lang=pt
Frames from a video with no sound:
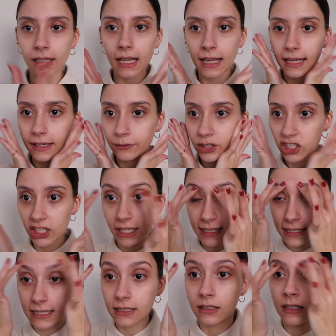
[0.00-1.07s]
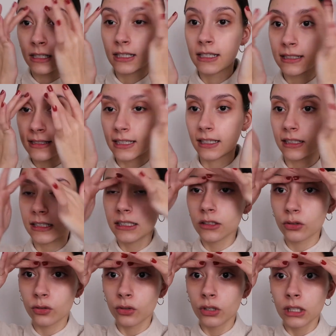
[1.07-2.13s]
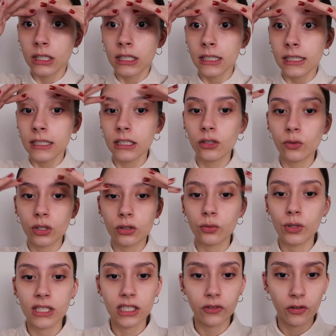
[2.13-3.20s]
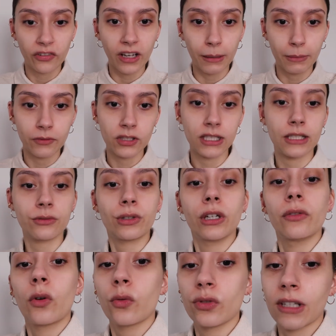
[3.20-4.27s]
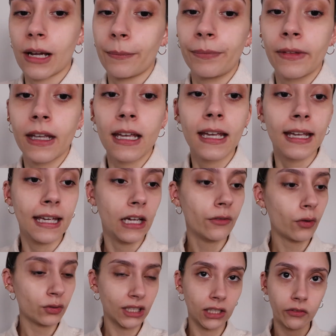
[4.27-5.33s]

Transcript: É, eu vou deixar aqui secando. Enquanto isso, eu vou falar pra vocês o que eu vou usar. Eu vou usar